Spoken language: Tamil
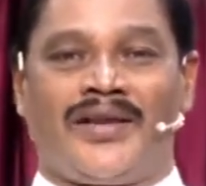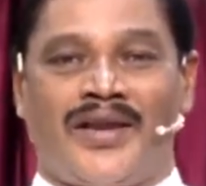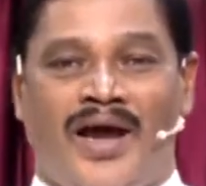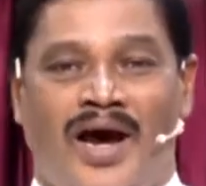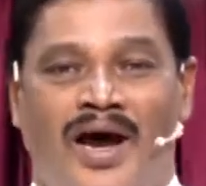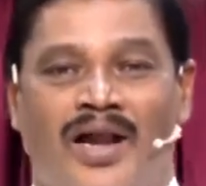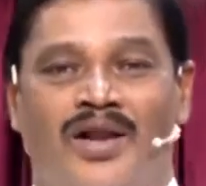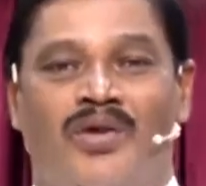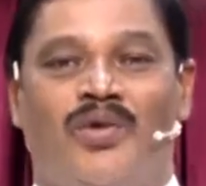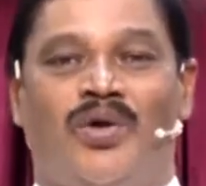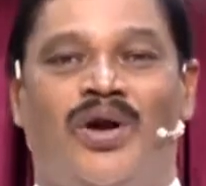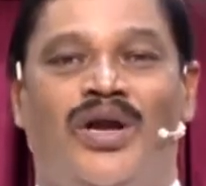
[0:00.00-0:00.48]

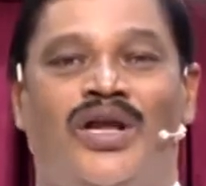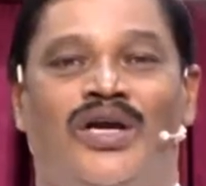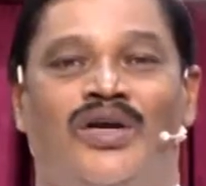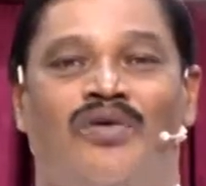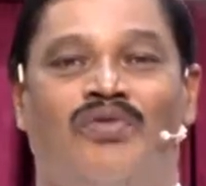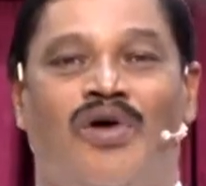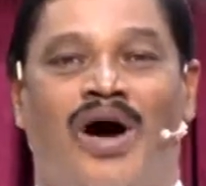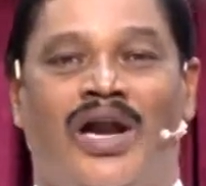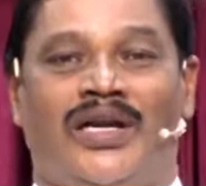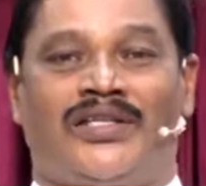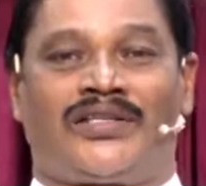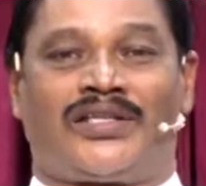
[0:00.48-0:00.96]
நான் உங்களுக்கு
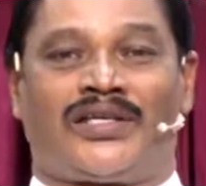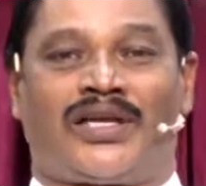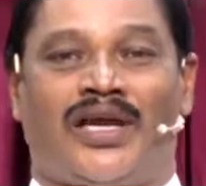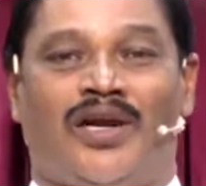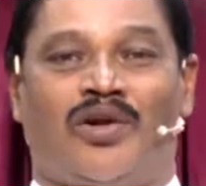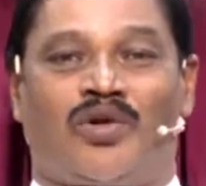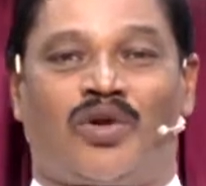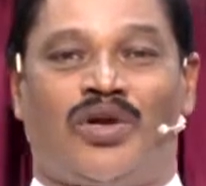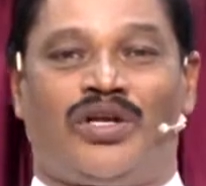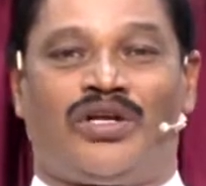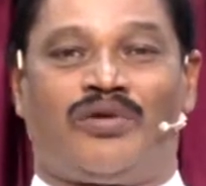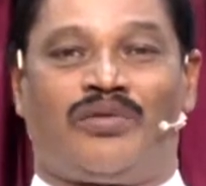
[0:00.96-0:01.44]

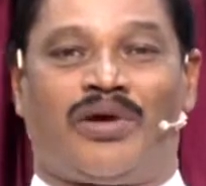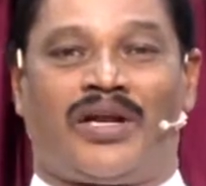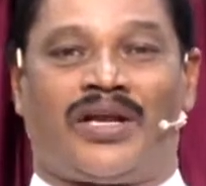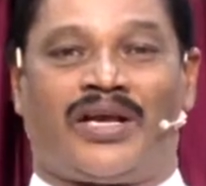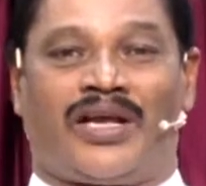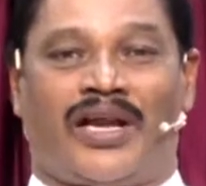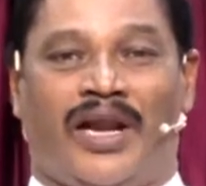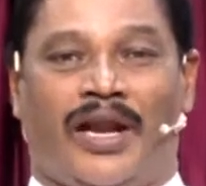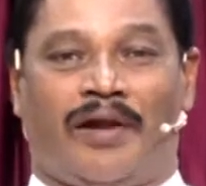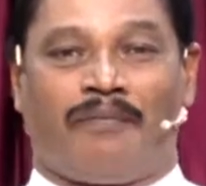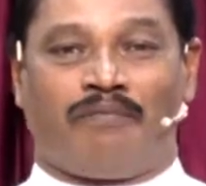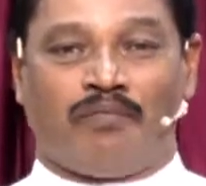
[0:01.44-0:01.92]
வாழ்த்துக்கள் கொண்டு
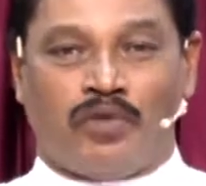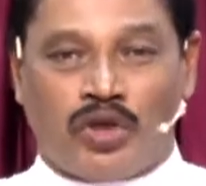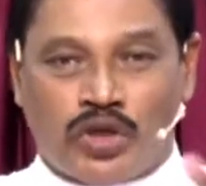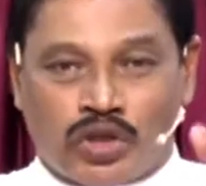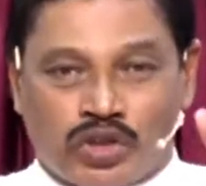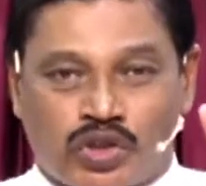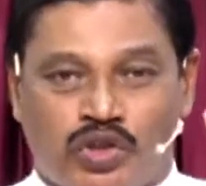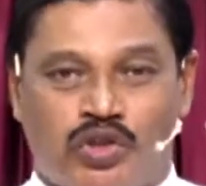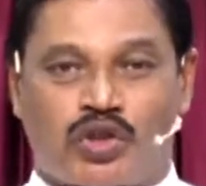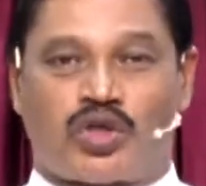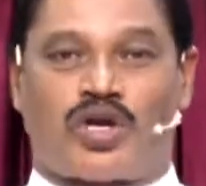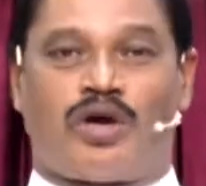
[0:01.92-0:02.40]
வருகிறேன்
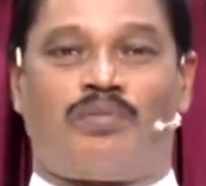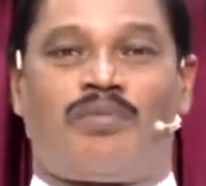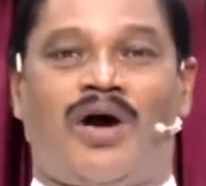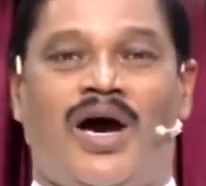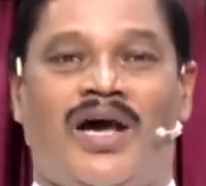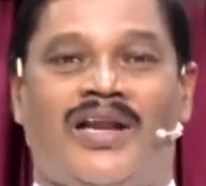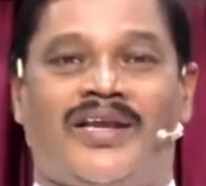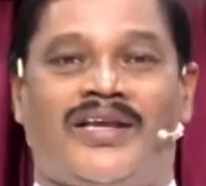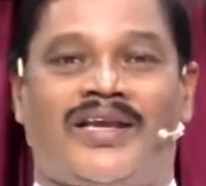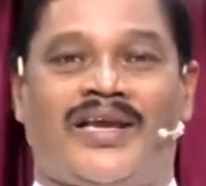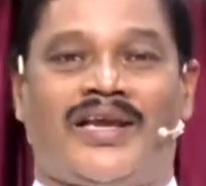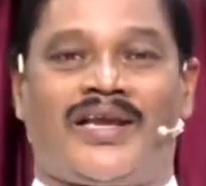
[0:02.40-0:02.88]
சுகமா
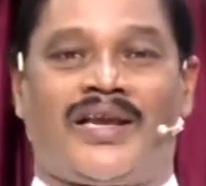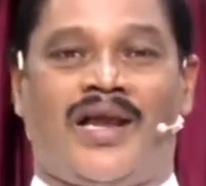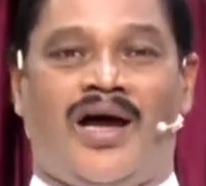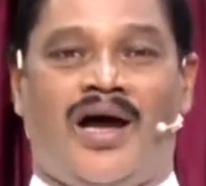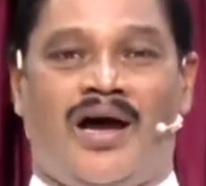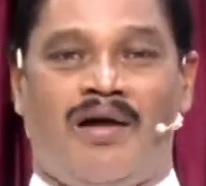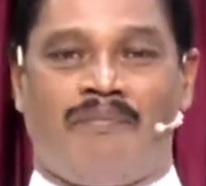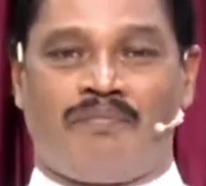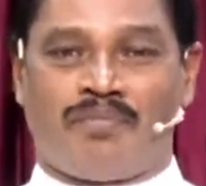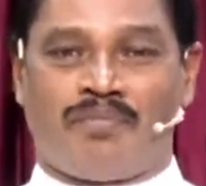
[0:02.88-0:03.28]
இருக்கீங்களா